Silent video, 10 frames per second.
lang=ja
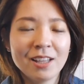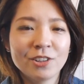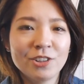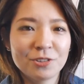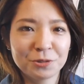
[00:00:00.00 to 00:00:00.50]

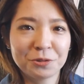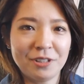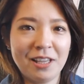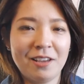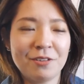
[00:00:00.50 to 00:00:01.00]
ということ
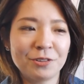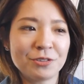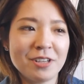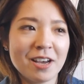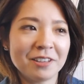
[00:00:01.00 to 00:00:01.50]
で本当
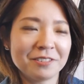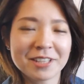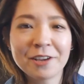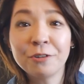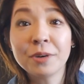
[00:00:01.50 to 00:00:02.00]
にあの
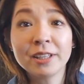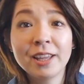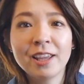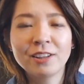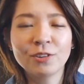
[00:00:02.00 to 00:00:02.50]
最後ま
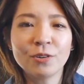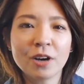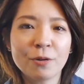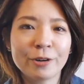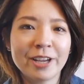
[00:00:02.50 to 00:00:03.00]
で動
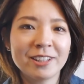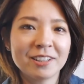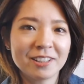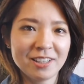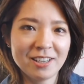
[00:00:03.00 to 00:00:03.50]
画をご覧いた
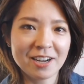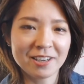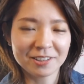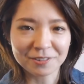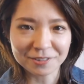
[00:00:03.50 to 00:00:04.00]
だきあ
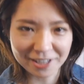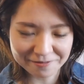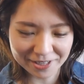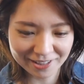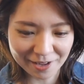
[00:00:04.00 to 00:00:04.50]
りがとうござい
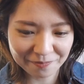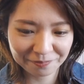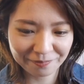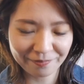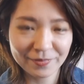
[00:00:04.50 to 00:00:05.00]
ました。
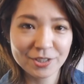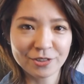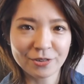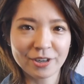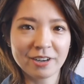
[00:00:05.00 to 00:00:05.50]
ちょっ
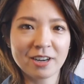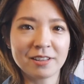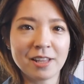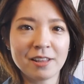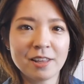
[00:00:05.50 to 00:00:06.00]
とこれか
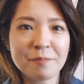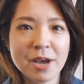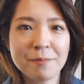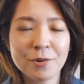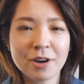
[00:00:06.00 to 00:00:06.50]
らね名
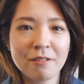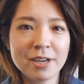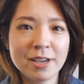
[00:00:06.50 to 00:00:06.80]
前も変わ